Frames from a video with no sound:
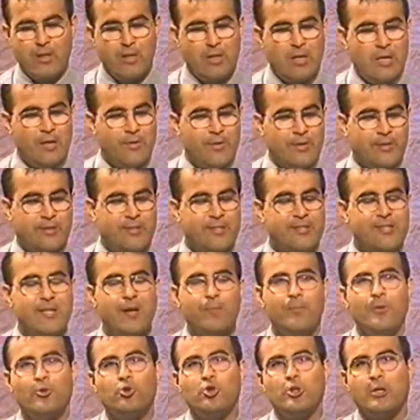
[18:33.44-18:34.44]
Evet
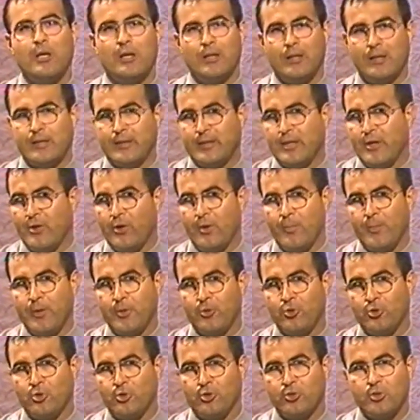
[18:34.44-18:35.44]
Gizemli Dünyalar devam
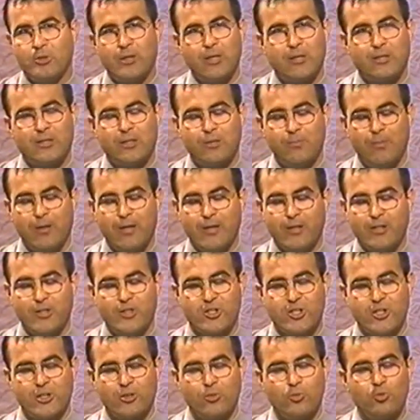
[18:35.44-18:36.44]
ediyor. Katılmak
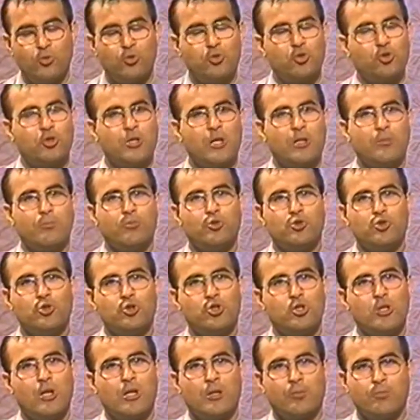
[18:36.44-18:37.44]
için 363
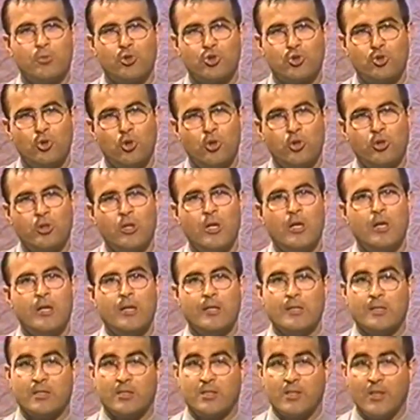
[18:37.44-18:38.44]
64
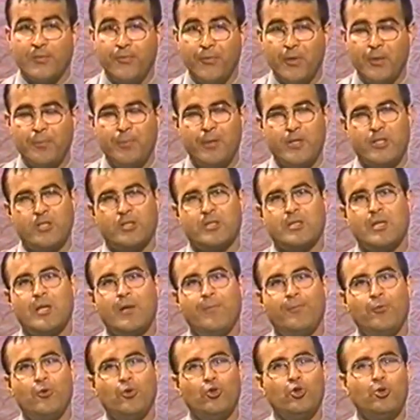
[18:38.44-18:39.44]
05
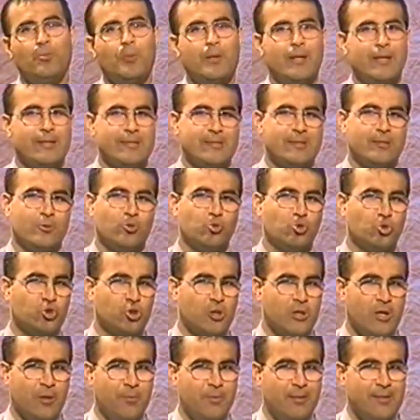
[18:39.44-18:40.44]
telefon numarasını
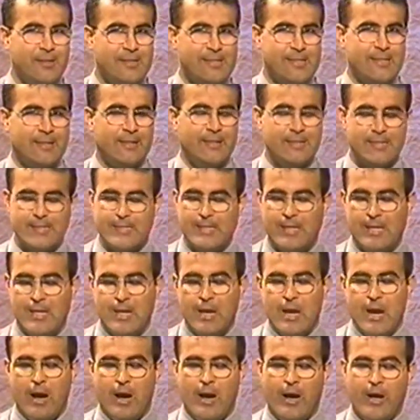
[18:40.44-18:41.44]
tuşlayabilirsiniz.
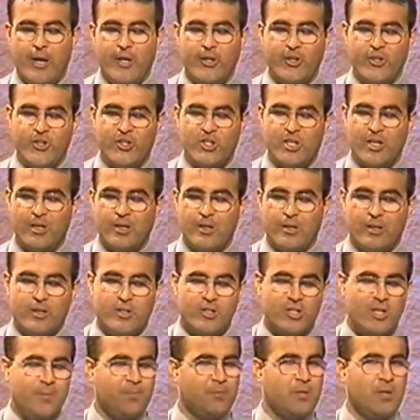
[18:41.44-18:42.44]
Ayrıca
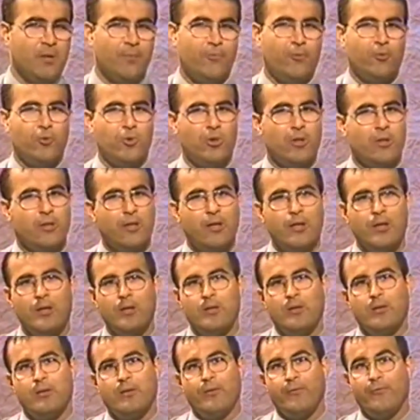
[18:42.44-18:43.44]
cep telefonuyla da
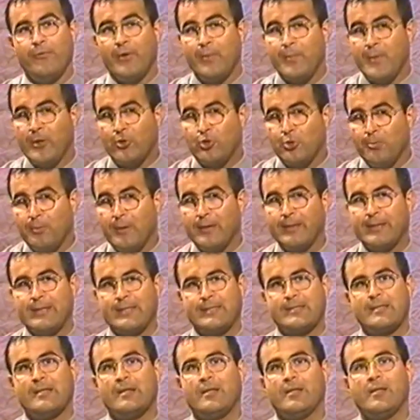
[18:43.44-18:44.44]
ve mektup
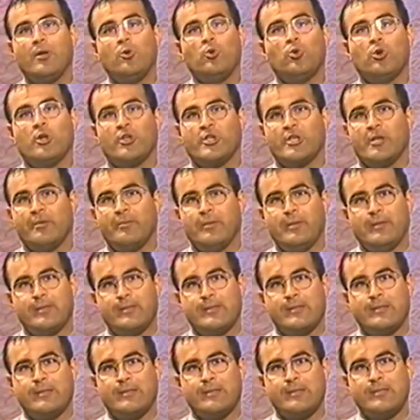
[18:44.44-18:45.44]
adresiyle de
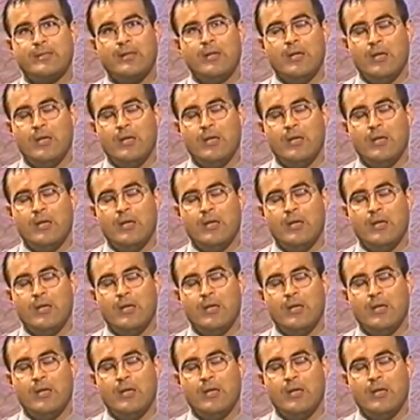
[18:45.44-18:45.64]
ulaşabilirsiniz.